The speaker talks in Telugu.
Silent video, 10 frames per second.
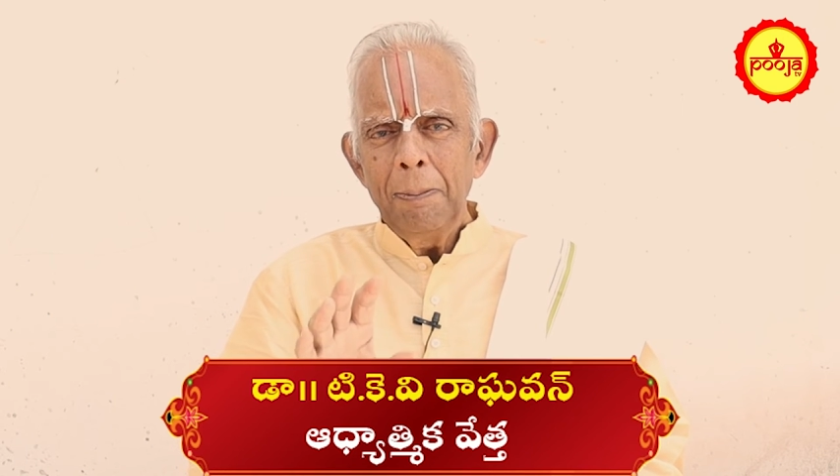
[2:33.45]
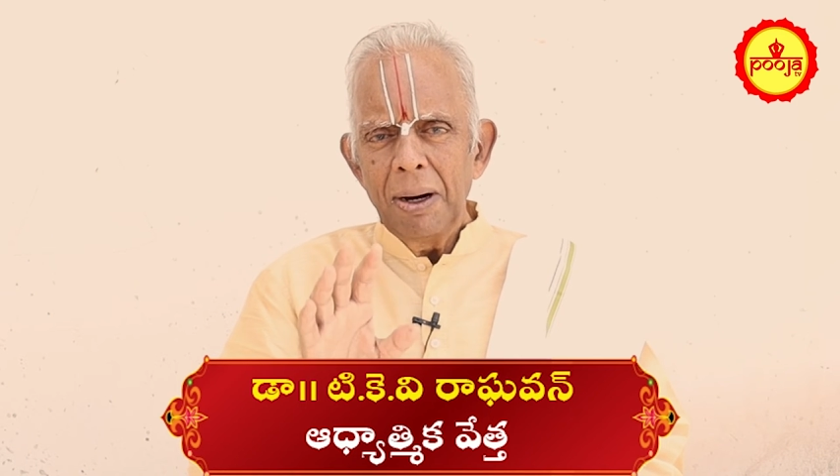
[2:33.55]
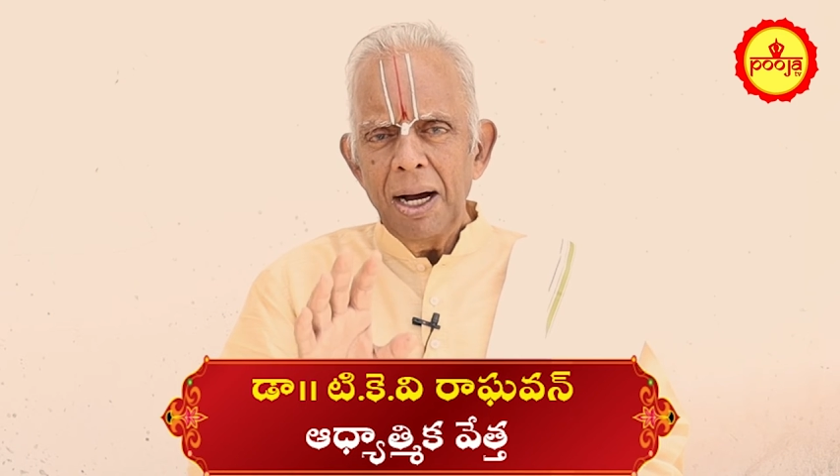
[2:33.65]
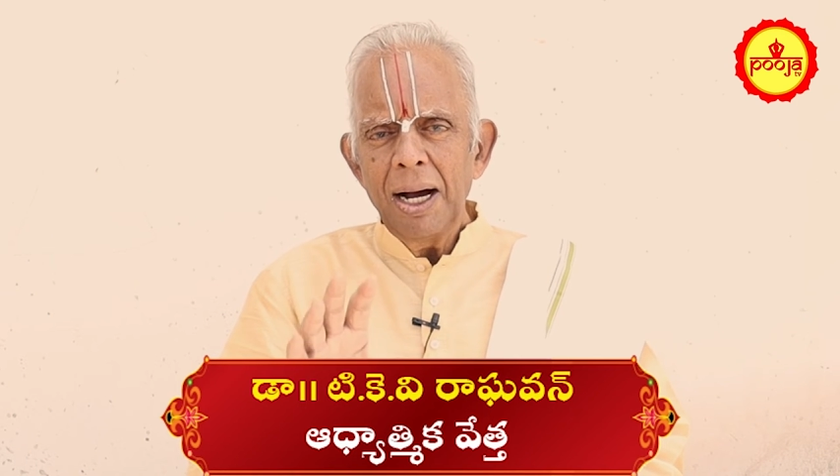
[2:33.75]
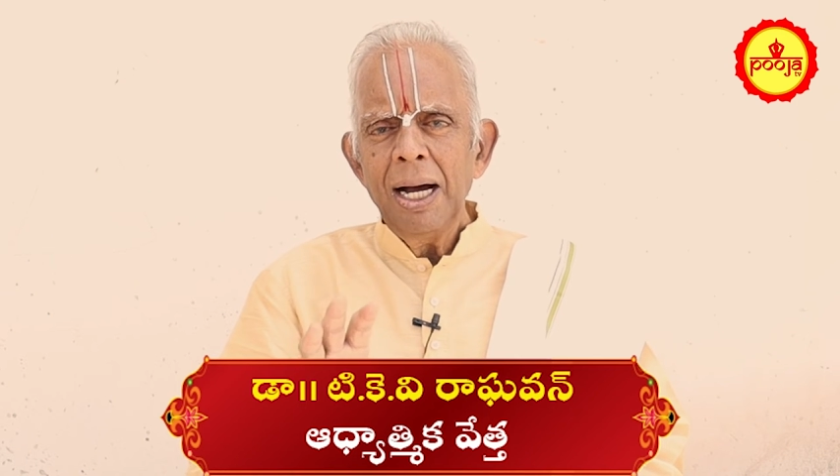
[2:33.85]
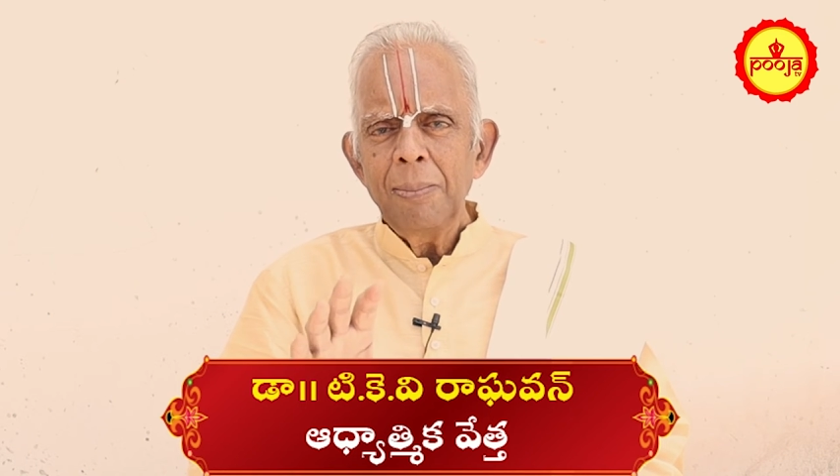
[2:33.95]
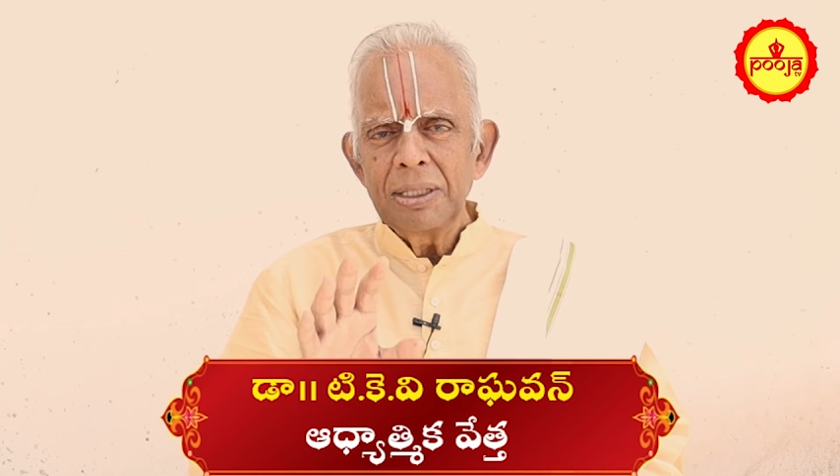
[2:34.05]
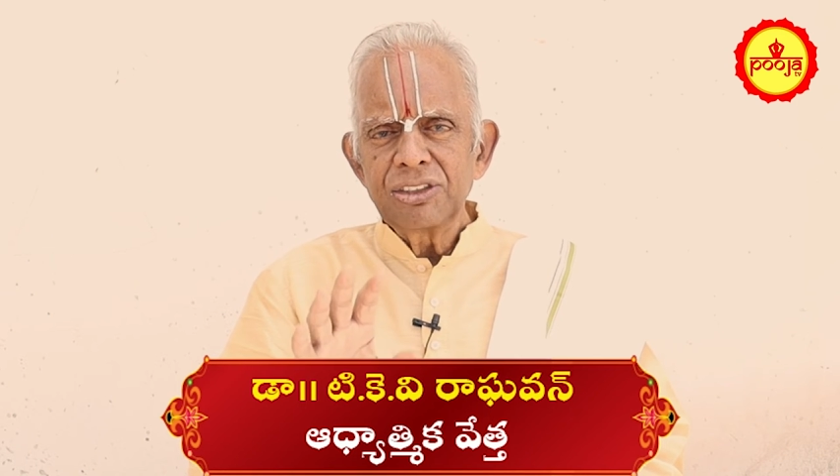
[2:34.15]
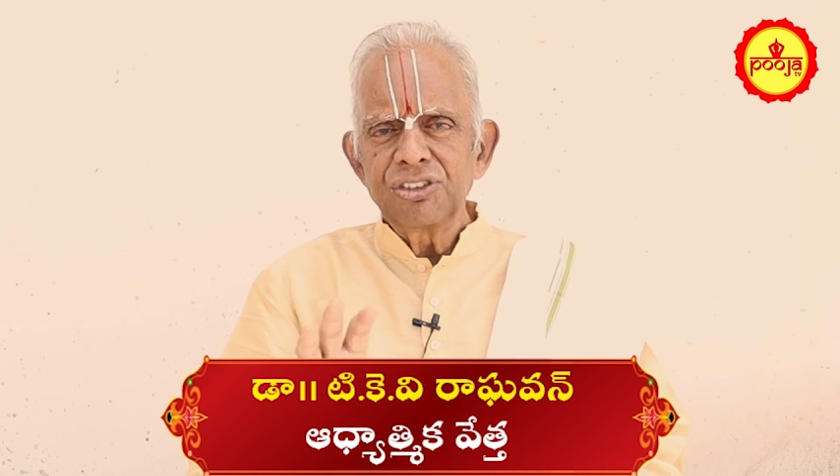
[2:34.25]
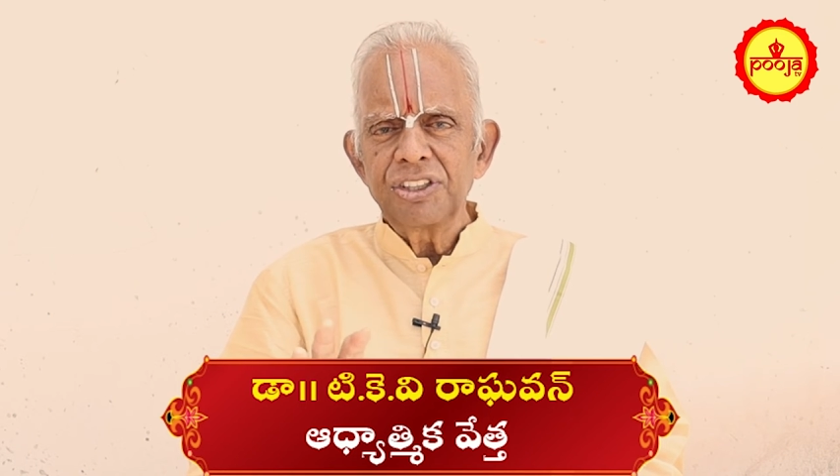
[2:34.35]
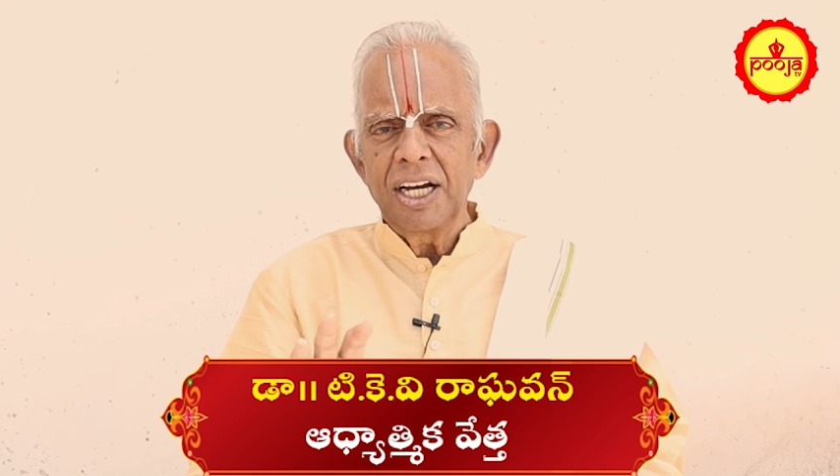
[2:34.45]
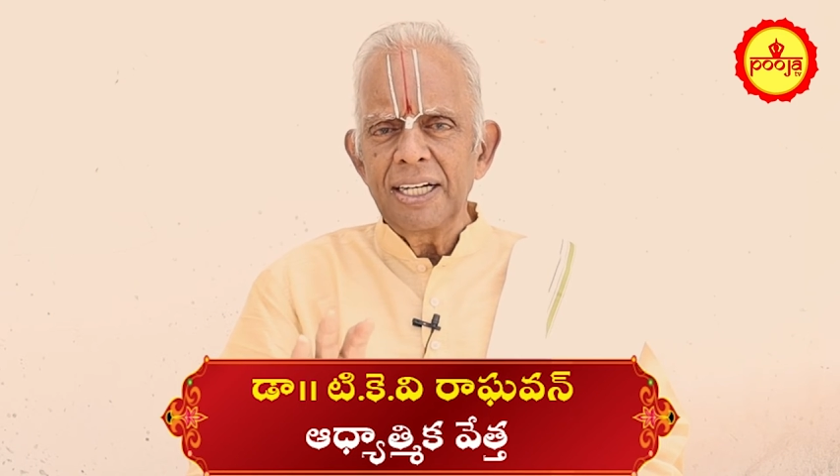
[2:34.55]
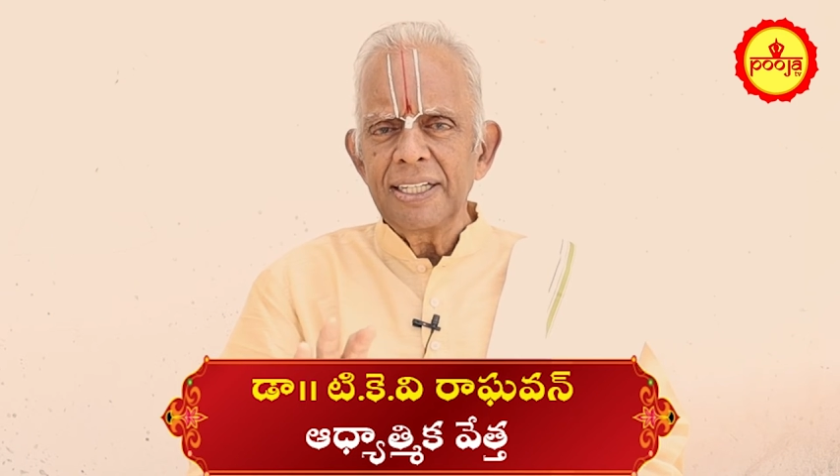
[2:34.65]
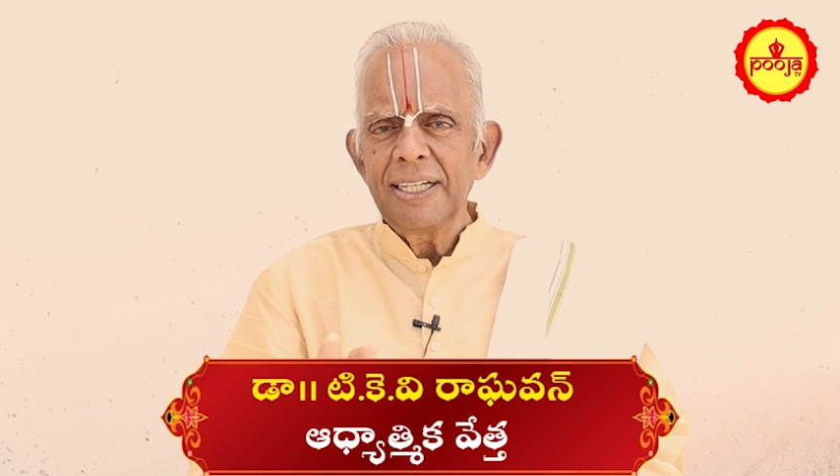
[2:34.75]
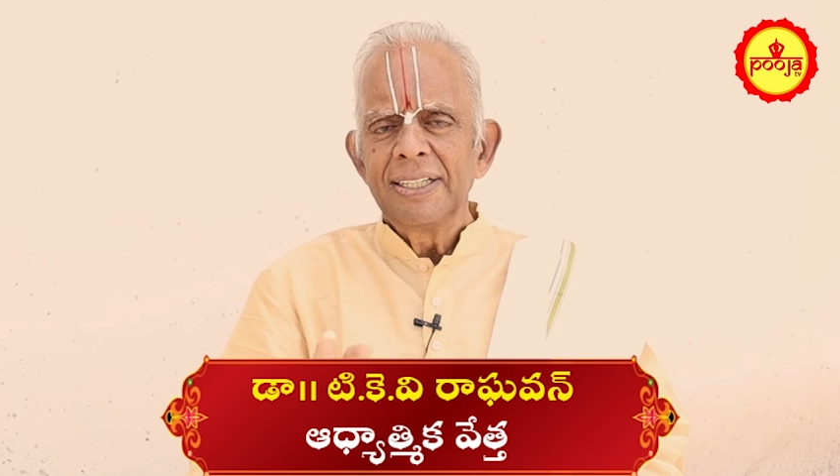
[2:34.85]

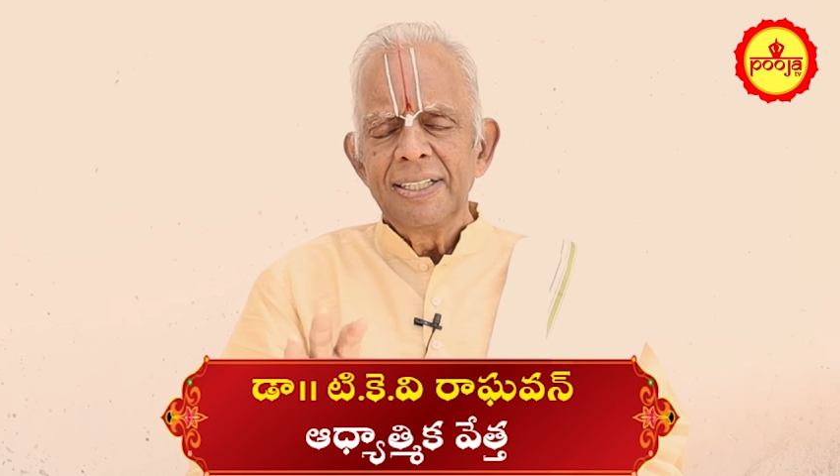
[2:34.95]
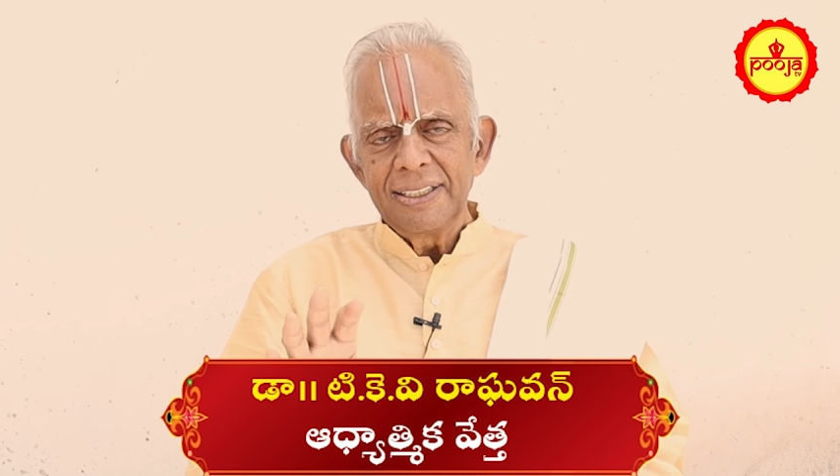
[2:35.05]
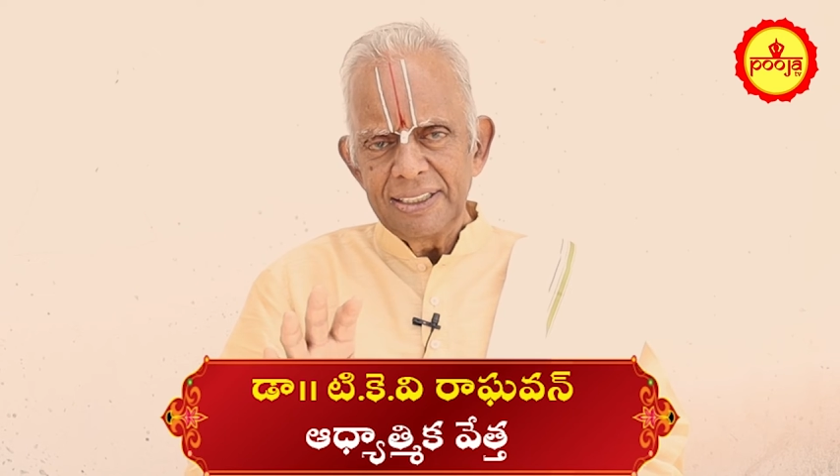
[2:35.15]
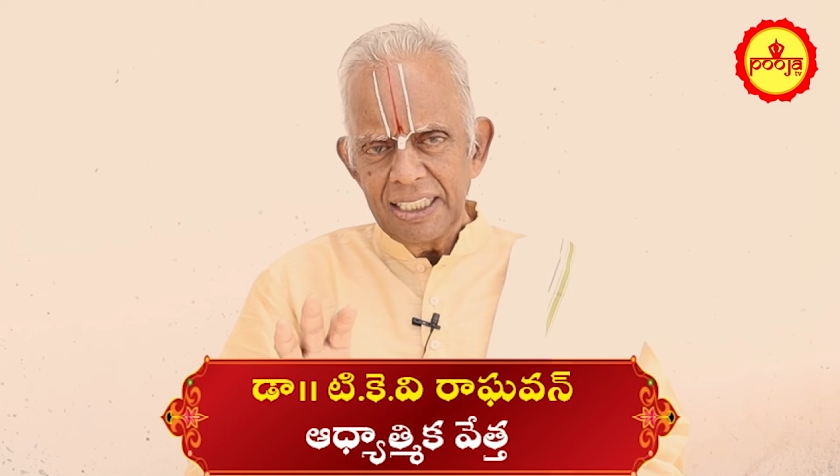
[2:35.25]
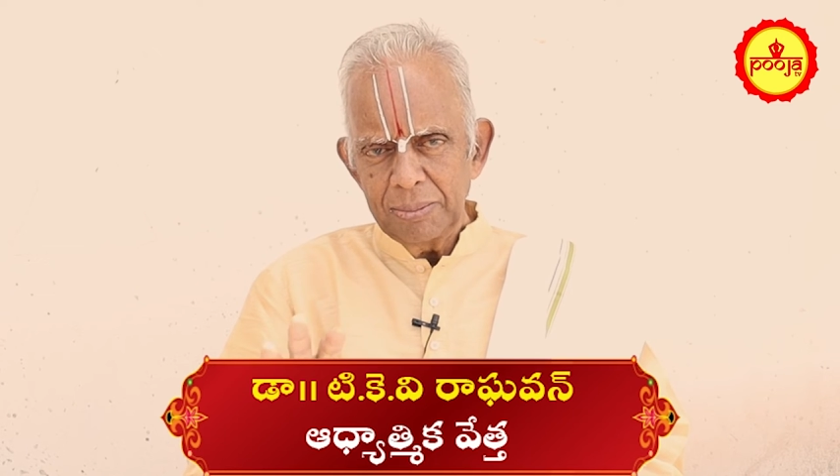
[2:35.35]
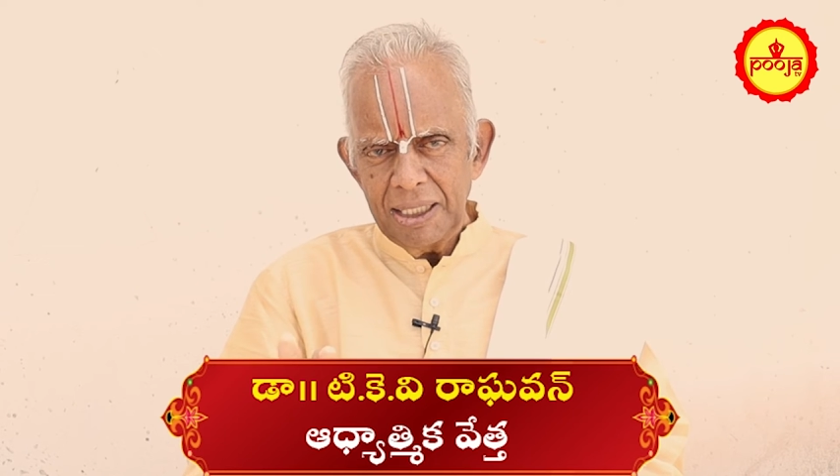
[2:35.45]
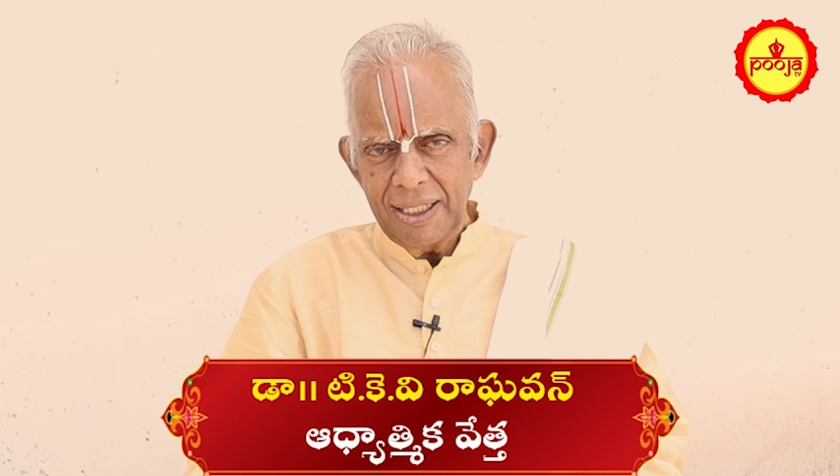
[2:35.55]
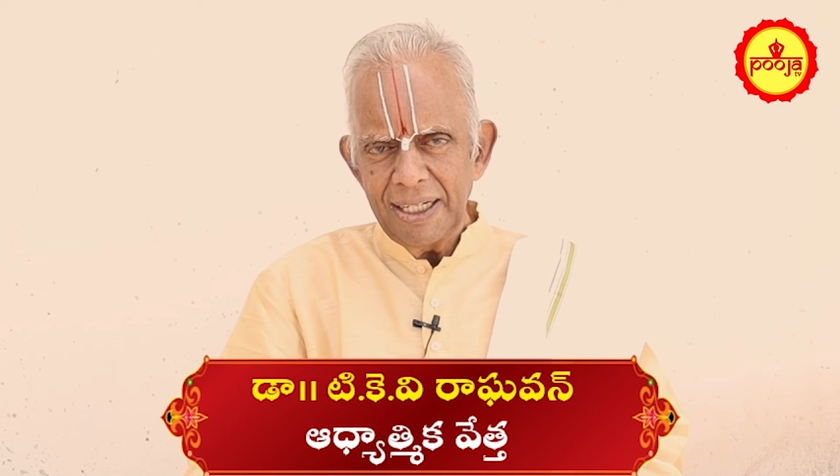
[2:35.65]
మహామత్స్యాయ నమ